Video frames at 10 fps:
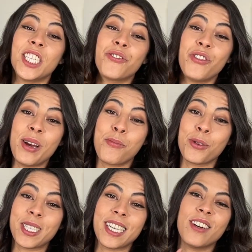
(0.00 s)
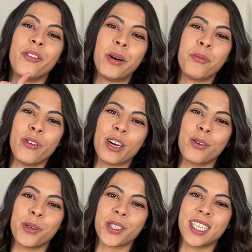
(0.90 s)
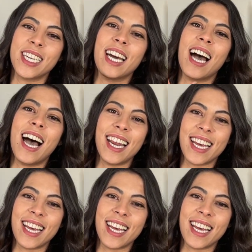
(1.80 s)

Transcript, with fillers: Je vais le poser, on va pouvoir commencer à